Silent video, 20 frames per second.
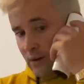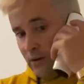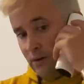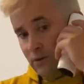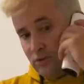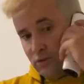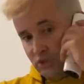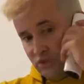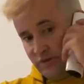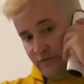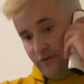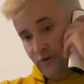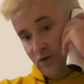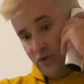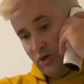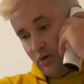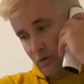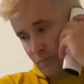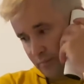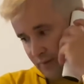Estive
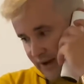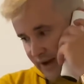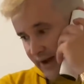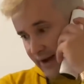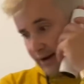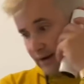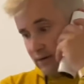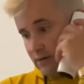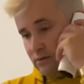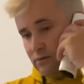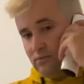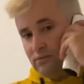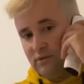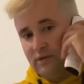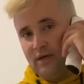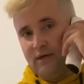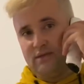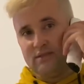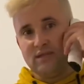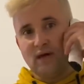hoje a comprar um
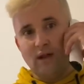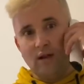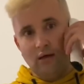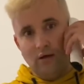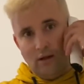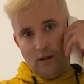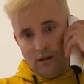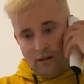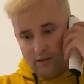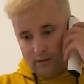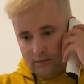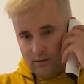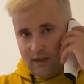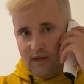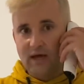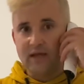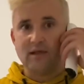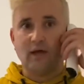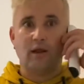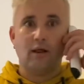tênis da LOL,
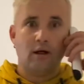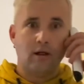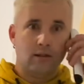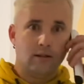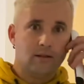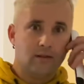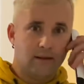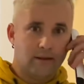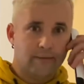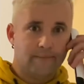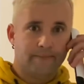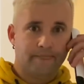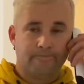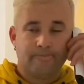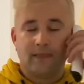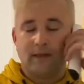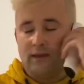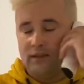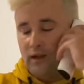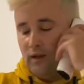é da LOL, né?
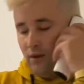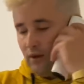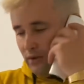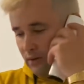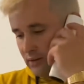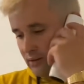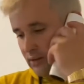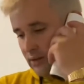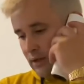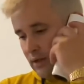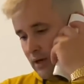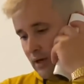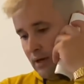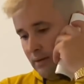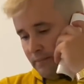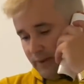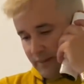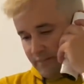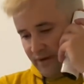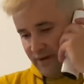É da LOL,
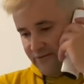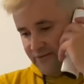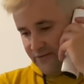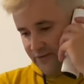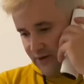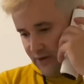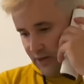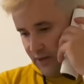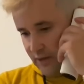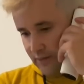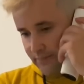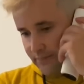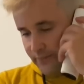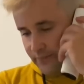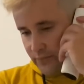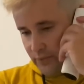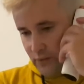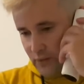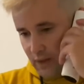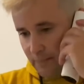pra minha filha,
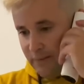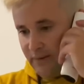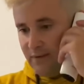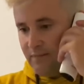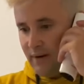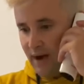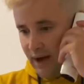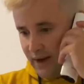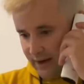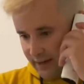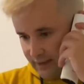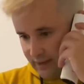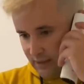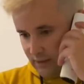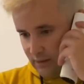na Primark.